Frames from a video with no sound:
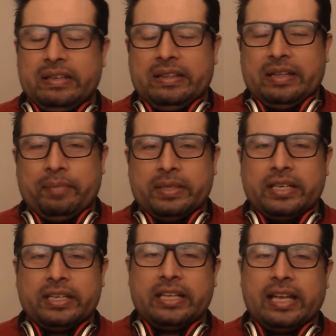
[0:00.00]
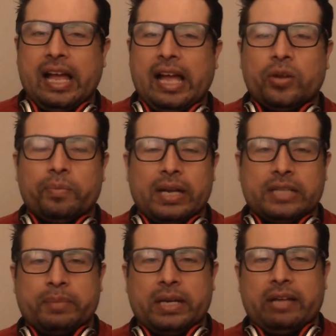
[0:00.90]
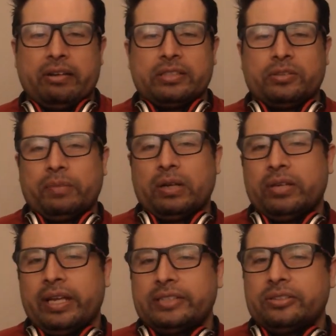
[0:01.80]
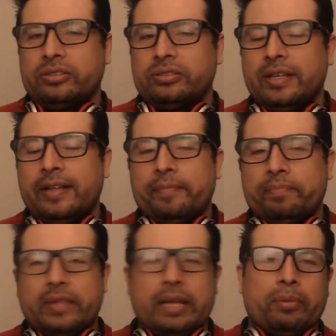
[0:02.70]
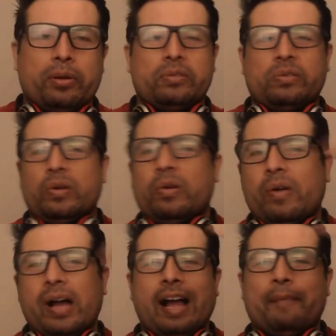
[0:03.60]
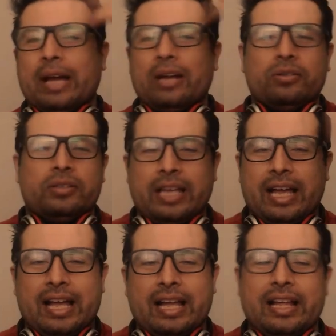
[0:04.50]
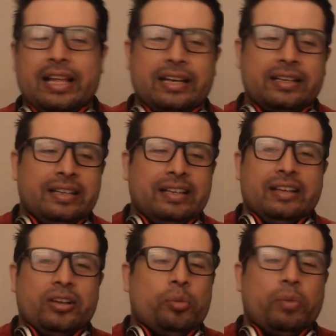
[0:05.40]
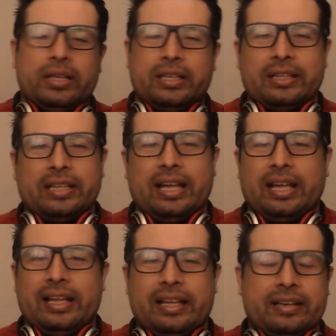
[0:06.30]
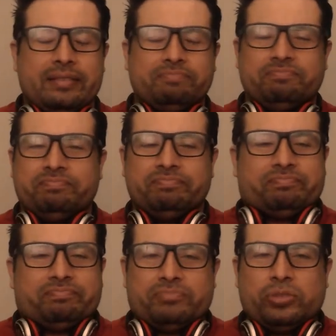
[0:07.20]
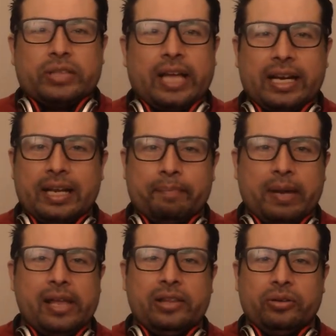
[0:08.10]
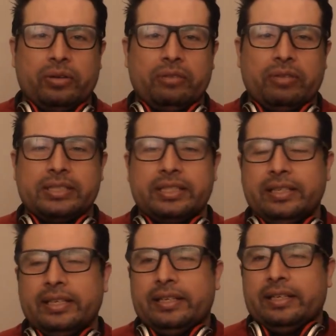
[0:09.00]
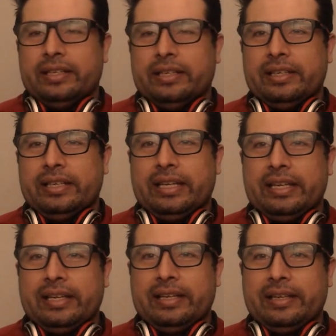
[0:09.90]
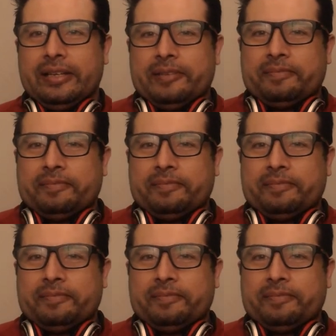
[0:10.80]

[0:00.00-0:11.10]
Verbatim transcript: te empiece a criticar con malas palabras, con malos gestos, de pronto a manotear, como a intentar buscarle pleito o algo así. Eh,